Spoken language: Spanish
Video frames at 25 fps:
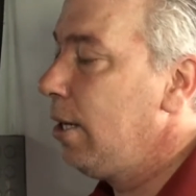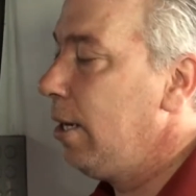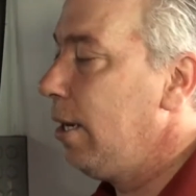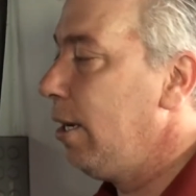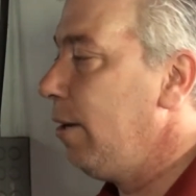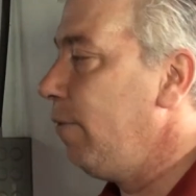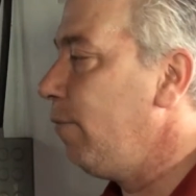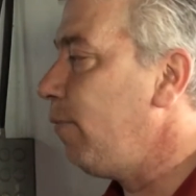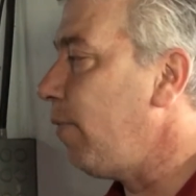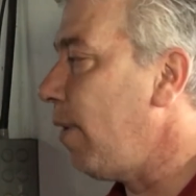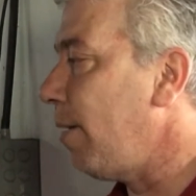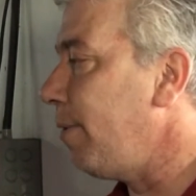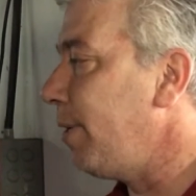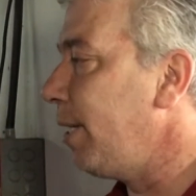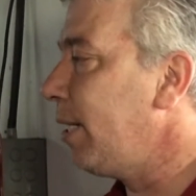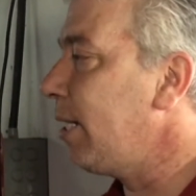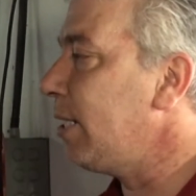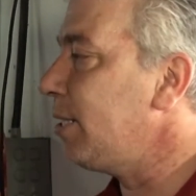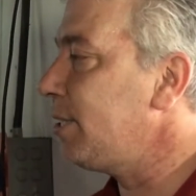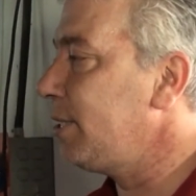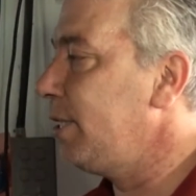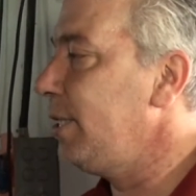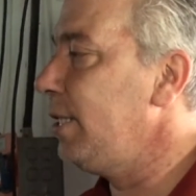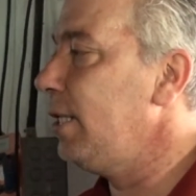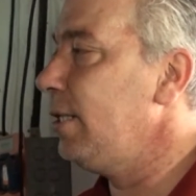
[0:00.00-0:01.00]
en
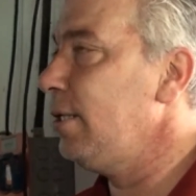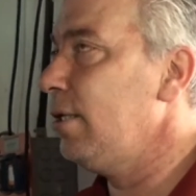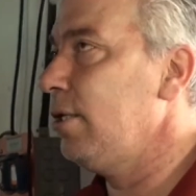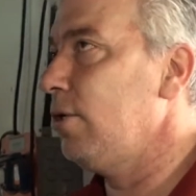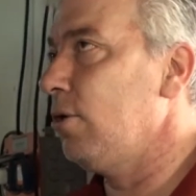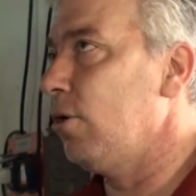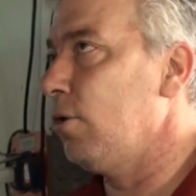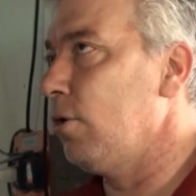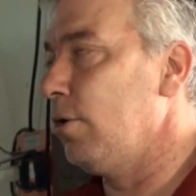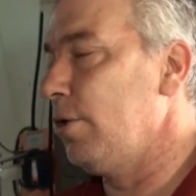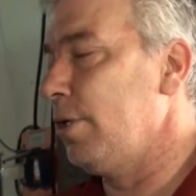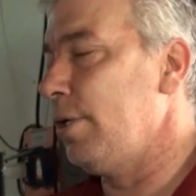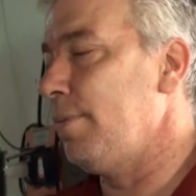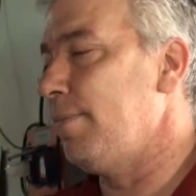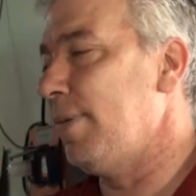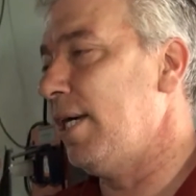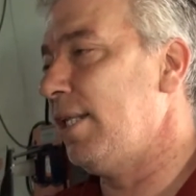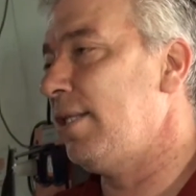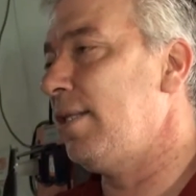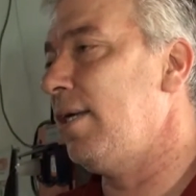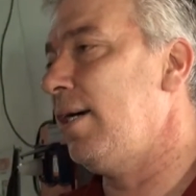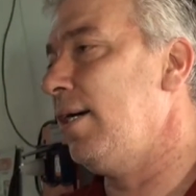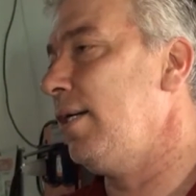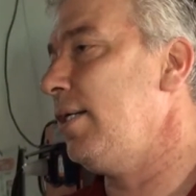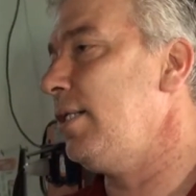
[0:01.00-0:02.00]
fábrica sí los
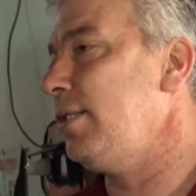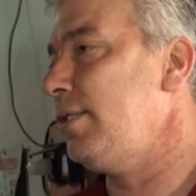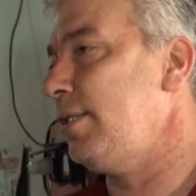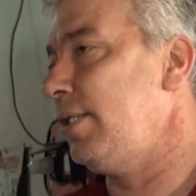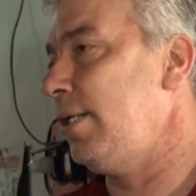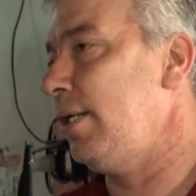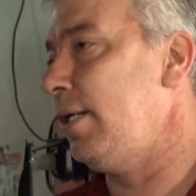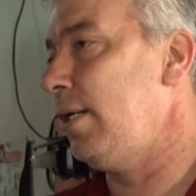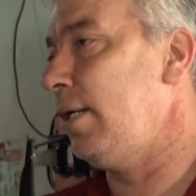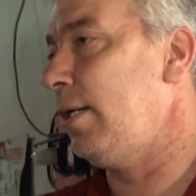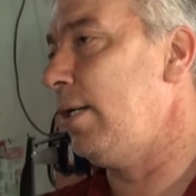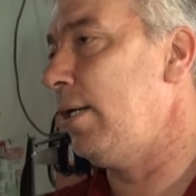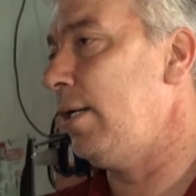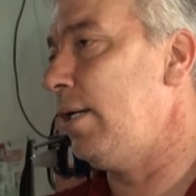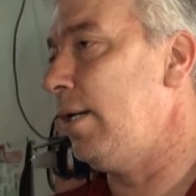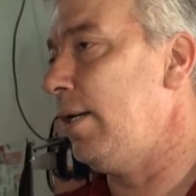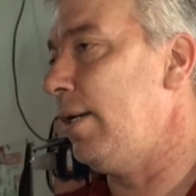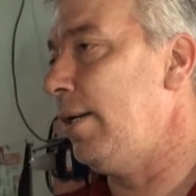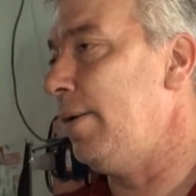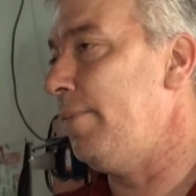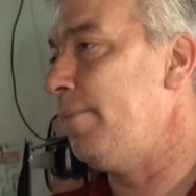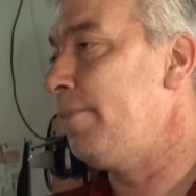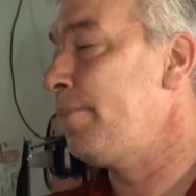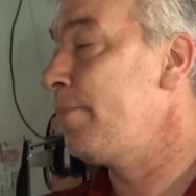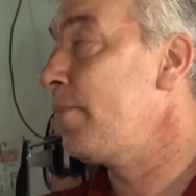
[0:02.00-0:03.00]
demás tanques
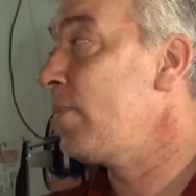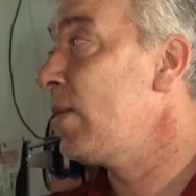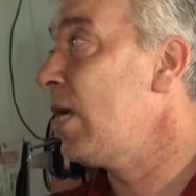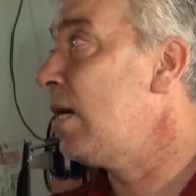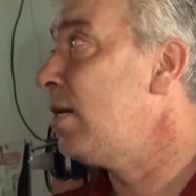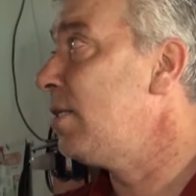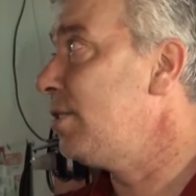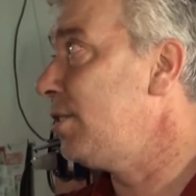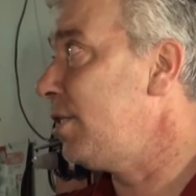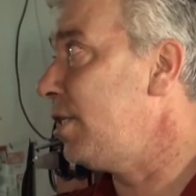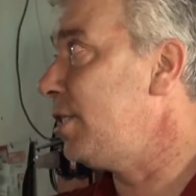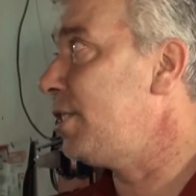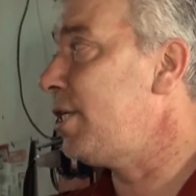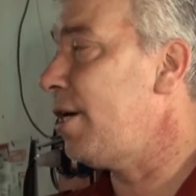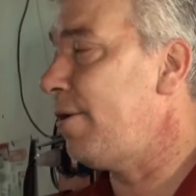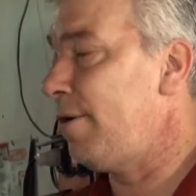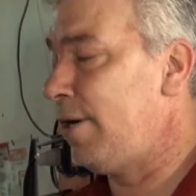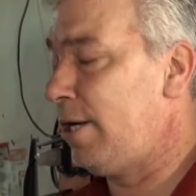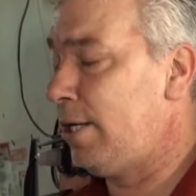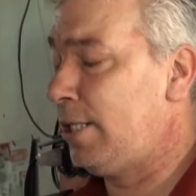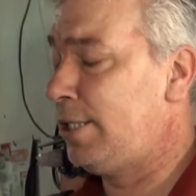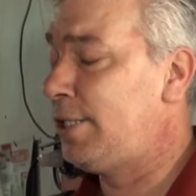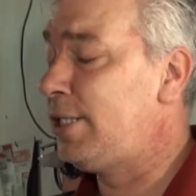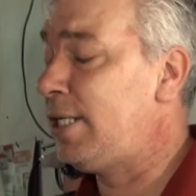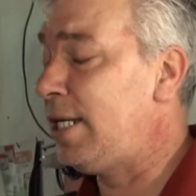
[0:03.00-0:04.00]
se,
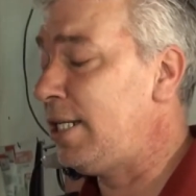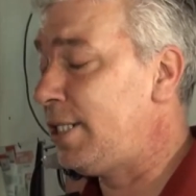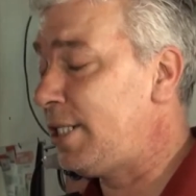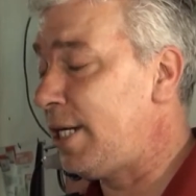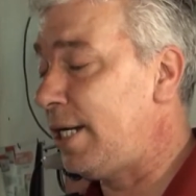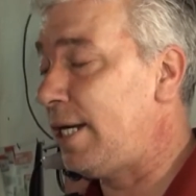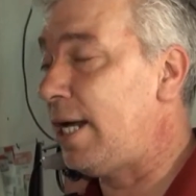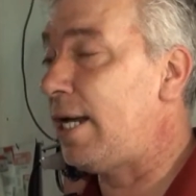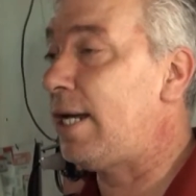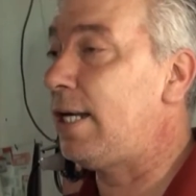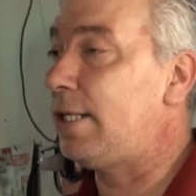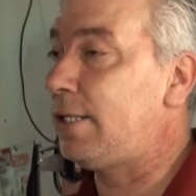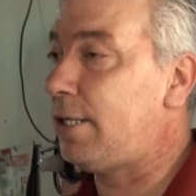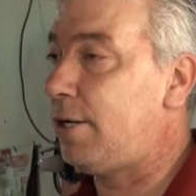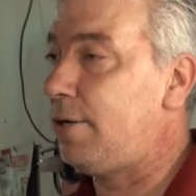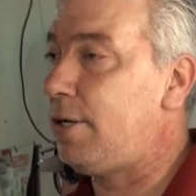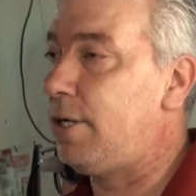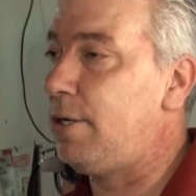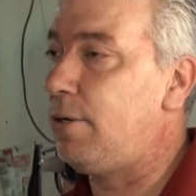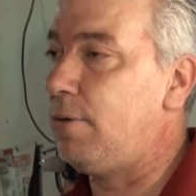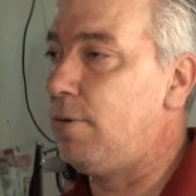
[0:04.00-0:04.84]
se llenan a través de